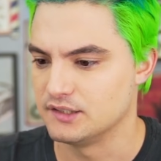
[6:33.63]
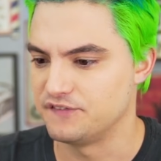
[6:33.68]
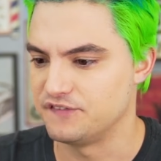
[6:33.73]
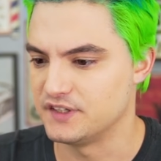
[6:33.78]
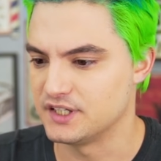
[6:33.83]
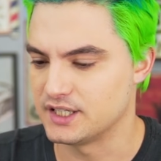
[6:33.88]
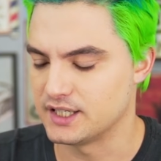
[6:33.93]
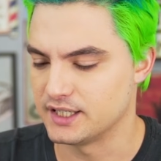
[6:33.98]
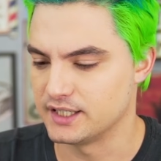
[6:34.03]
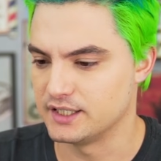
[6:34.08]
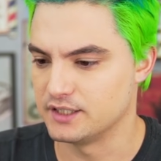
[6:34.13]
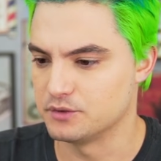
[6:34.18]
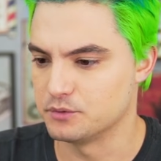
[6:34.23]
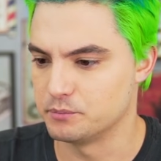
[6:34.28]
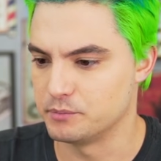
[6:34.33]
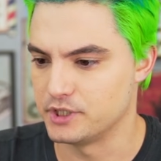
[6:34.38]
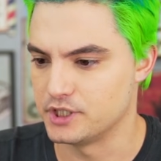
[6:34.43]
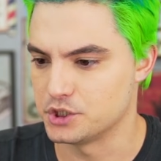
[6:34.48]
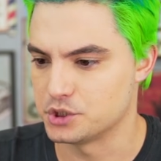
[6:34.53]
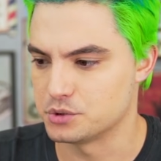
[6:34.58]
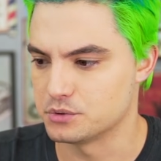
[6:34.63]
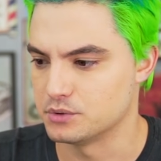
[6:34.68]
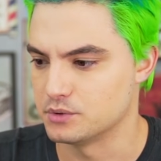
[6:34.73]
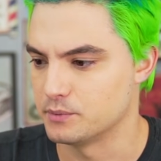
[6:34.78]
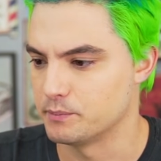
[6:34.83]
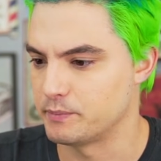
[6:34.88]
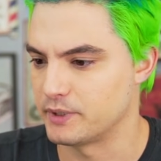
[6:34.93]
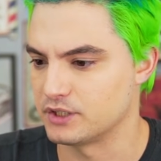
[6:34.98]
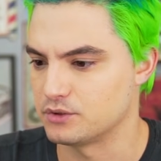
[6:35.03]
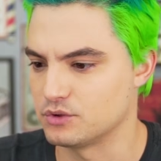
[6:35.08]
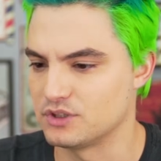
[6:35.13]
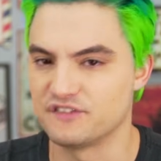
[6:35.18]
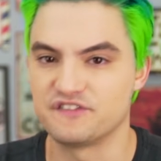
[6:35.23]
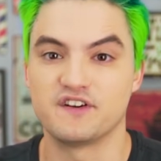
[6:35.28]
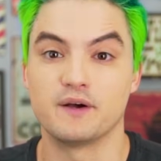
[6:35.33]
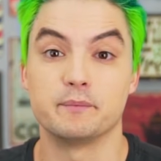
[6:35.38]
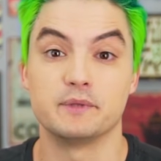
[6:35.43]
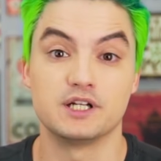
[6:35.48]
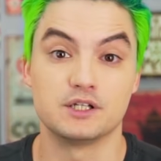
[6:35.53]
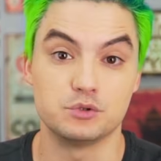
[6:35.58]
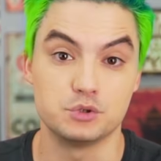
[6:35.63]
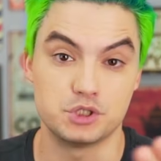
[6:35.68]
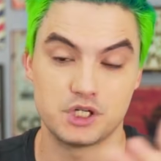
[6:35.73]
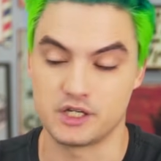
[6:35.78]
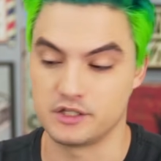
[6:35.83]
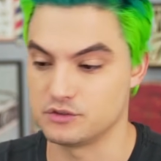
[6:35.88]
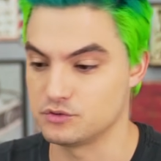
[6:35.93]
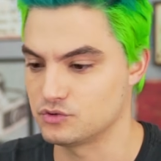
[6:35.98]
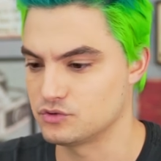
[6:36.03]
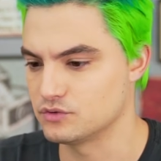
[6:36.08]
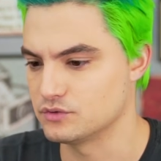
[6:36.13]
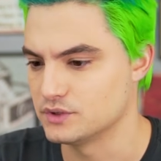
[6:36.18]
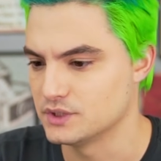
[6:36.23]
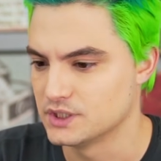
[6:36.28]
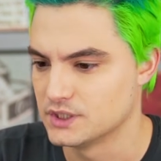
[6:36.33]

E fica aí um beijo para toda a família do Jailson.